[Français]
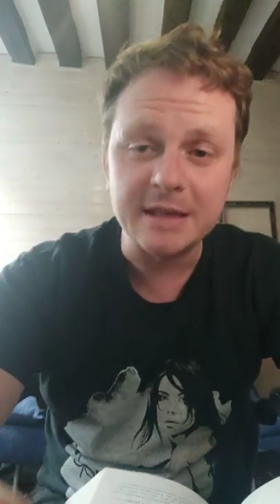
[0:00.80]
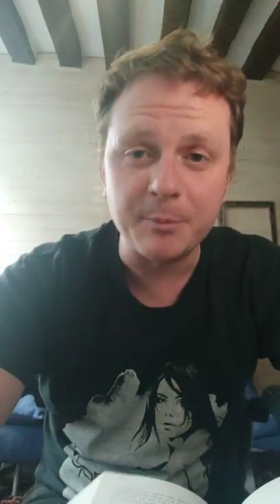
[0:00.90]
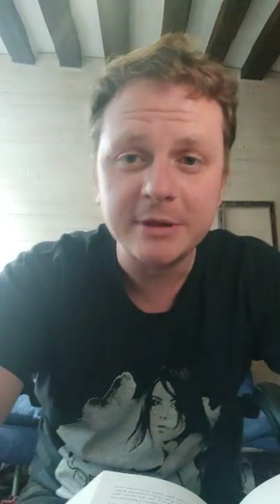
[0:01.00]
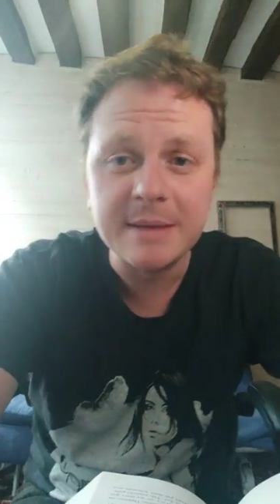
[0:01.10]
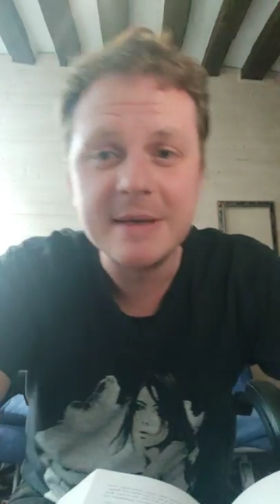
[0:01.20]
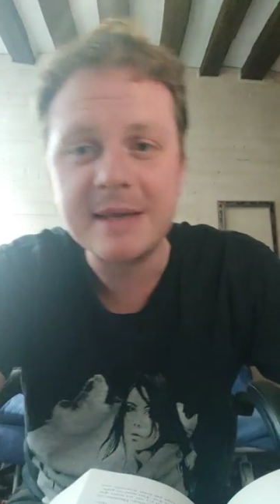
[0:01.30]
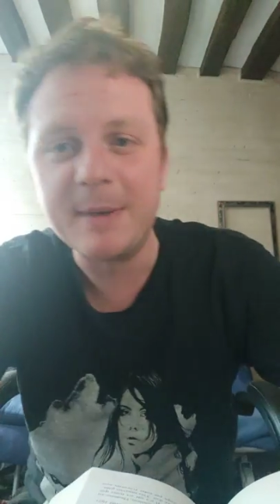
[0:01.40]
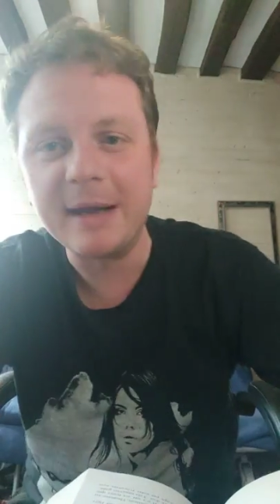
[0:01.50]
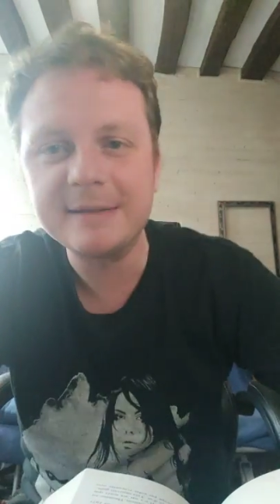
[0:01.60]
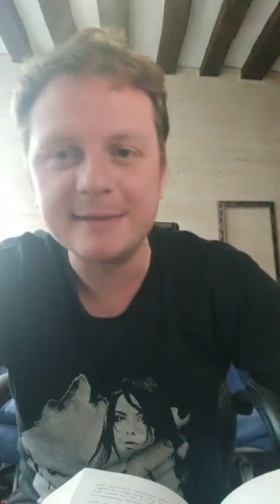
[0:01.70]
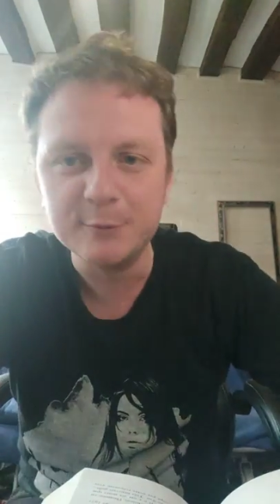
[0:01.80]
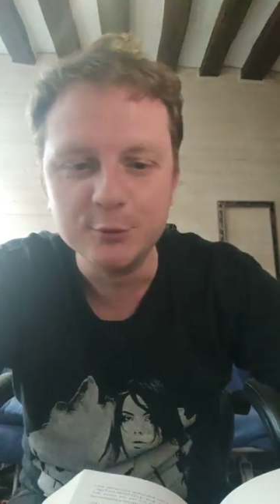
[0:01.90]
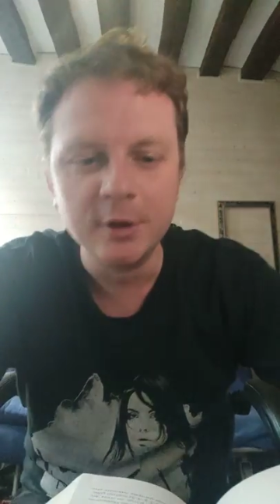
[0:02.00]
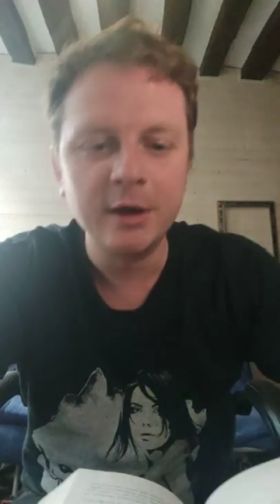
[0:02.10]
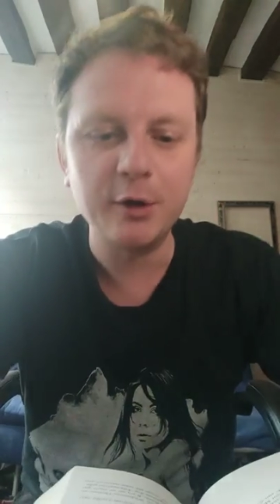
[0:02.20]
chers potes, amis et camarades,
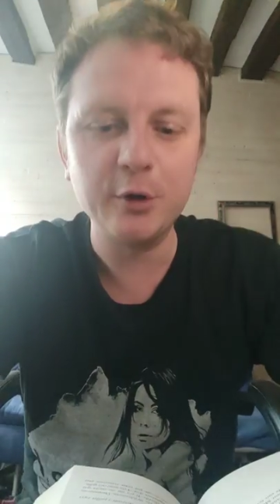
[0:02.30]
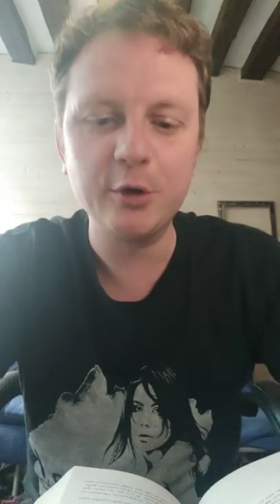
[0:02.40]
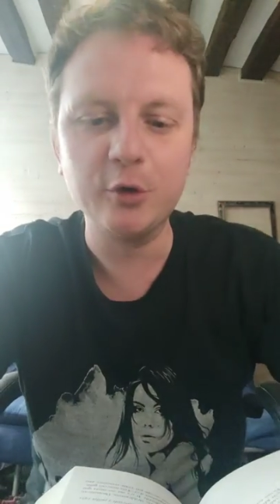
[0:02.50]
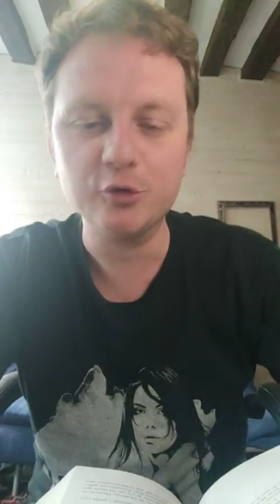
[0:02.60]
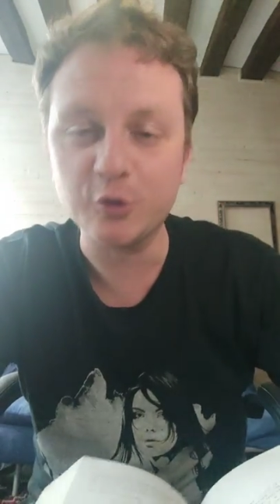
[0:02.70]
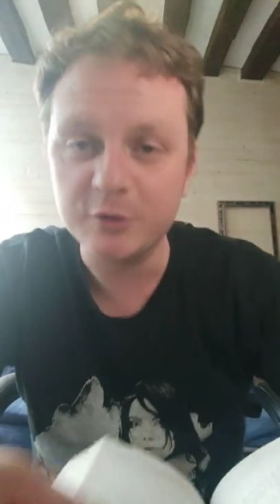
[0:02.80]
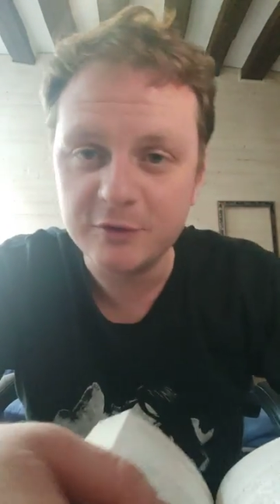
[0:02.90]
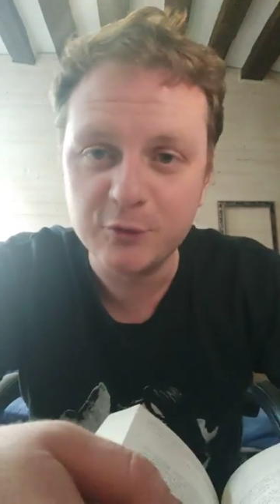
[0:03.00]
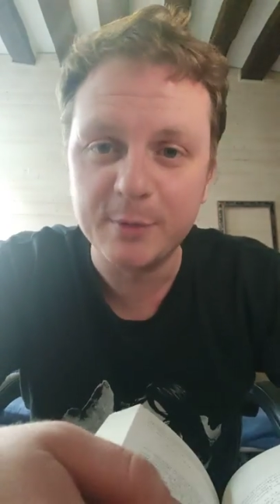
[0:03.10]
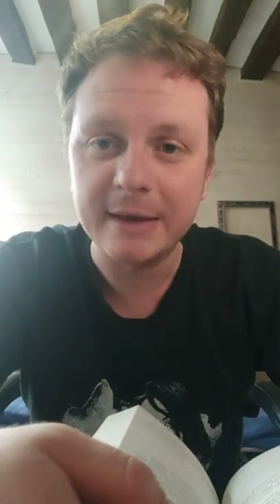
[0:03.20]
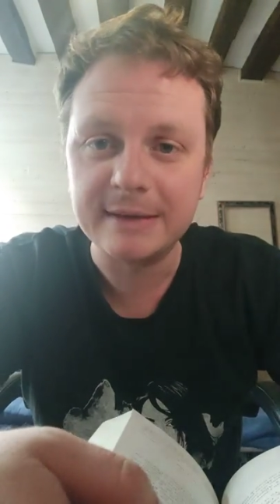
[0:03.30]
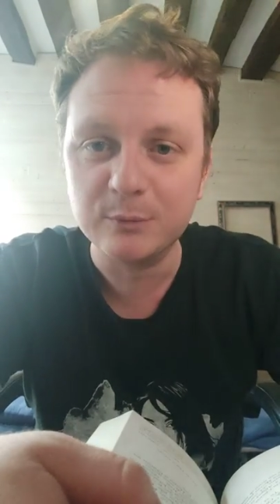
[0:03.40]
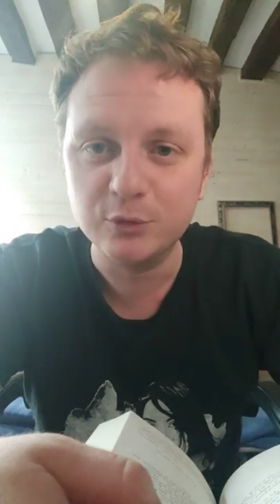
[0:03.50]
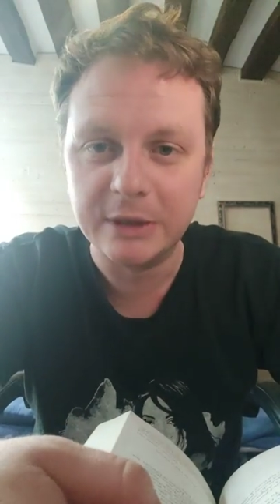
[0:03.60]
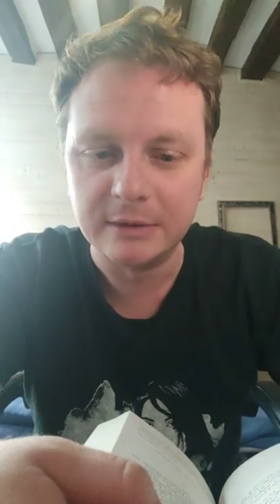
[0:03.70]
salut. Euh, aujourd'hui, je vais vous parler d'un
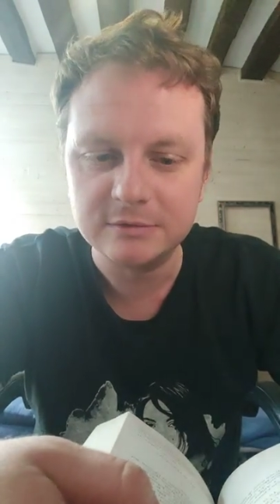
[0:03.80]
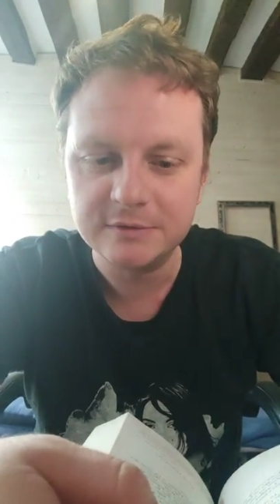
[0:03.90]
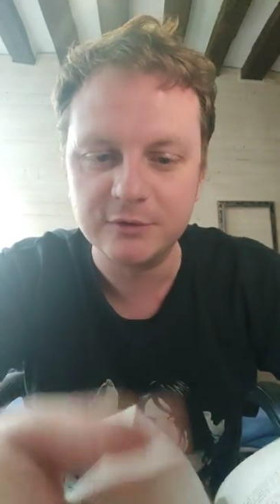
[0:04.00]
bouquin.